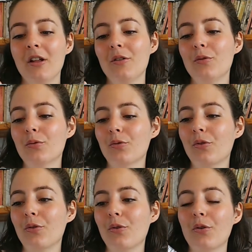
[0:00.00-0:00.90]
Donc,
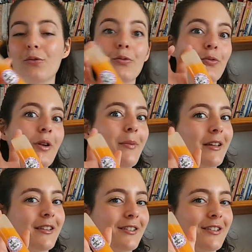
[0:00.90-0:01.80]
euh, donc je voulais
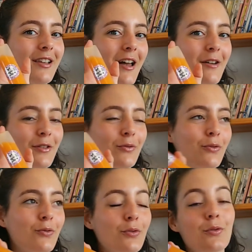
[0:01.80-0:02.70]
partager ça avec
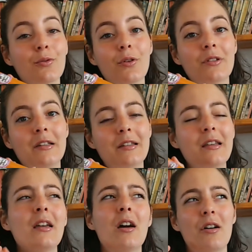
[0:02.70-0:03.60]
vous vu qu'on est en été.